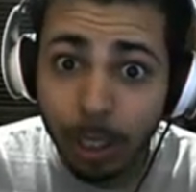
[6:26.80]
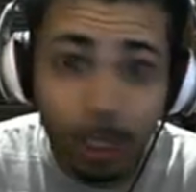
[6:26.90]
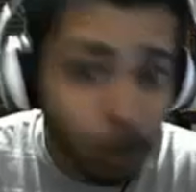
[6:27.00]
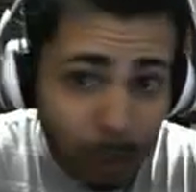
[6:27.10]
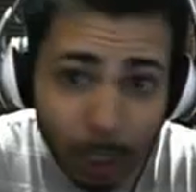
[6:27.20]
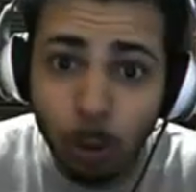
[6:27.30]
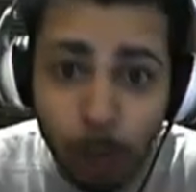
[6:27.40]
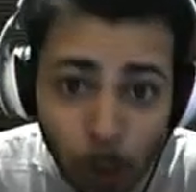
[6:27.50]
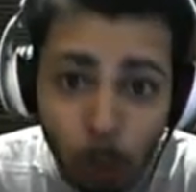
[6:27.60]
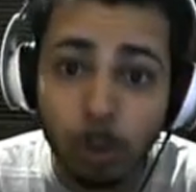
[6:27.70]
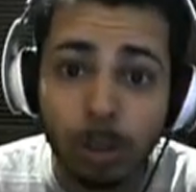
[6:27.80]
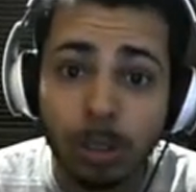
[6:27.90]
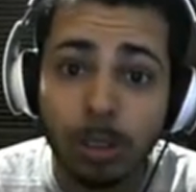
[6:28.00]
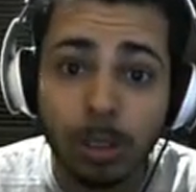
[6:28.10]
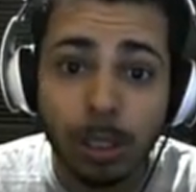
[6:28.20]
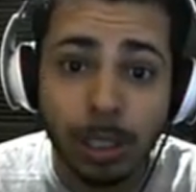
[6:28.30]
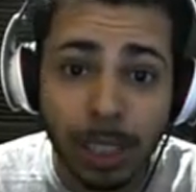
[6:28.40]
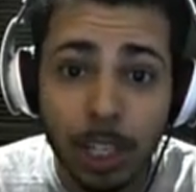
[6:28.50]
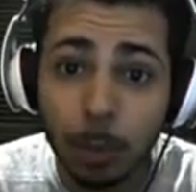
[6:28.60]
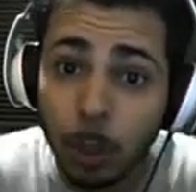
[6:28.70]
que não tem conteúdo?
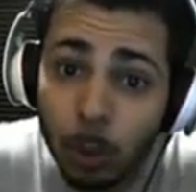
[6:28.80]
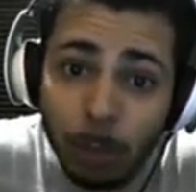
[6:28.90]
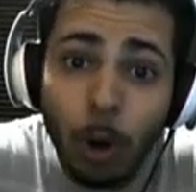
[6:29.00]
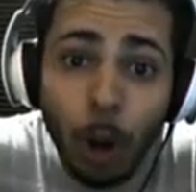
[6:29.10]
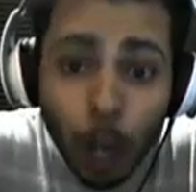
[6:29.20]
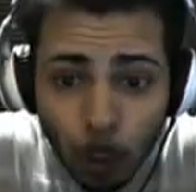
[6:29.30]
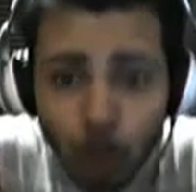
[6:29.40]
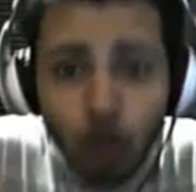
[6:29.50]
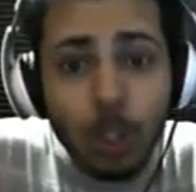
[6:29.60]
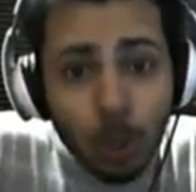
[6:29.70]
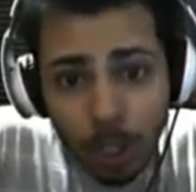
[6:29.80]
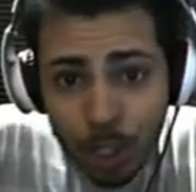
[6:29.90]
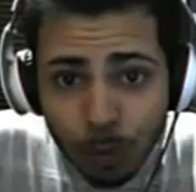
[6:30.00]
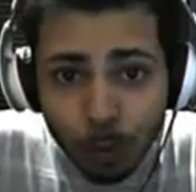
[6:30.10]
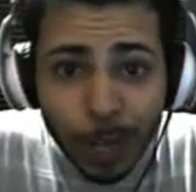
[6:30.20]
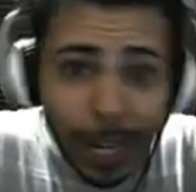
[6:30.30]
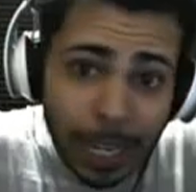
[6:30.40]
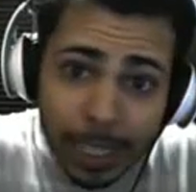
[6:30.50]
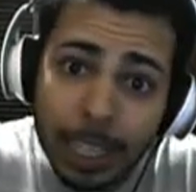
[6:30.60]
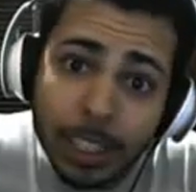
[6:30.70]
Entende? Porque o DMO é, é um jogo enjoativo, é a
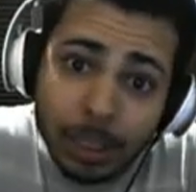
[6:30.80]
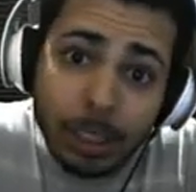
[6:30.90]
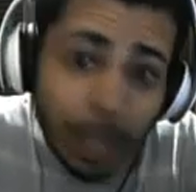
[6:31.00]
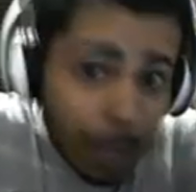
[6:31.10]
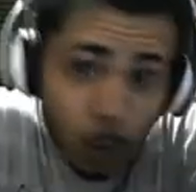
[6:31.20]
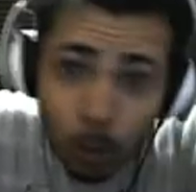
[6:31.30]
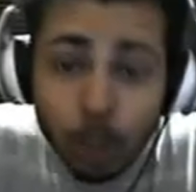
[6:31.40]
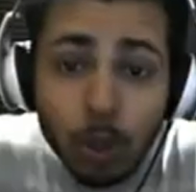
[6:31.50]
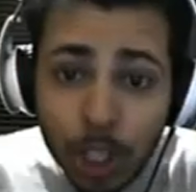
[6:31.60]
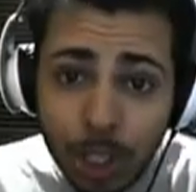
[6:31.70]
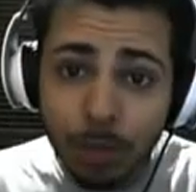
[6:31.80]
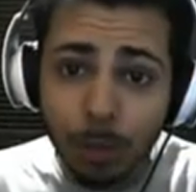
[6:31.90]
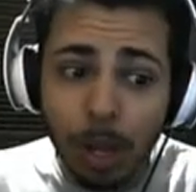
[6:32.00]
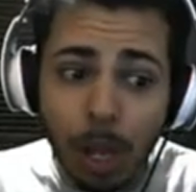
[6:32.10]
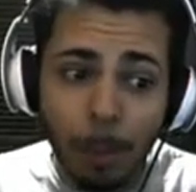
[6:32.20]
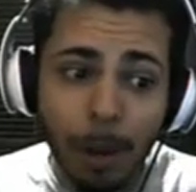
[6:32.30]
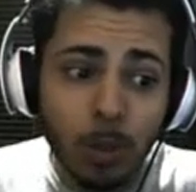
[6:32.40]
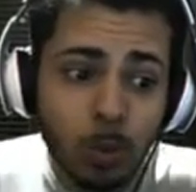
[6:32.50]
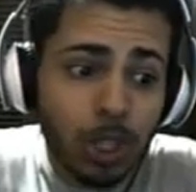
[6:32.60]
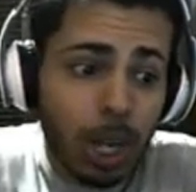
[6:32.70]
realidade. É um jogo enjoativo.
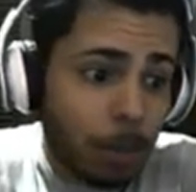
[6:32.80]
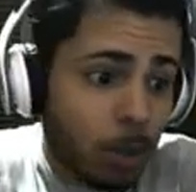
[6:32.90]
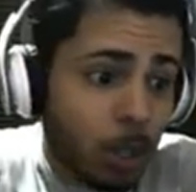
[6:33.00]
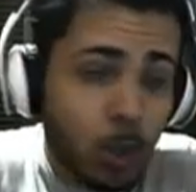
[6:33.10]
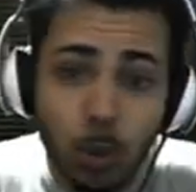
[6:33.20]
Mas os games não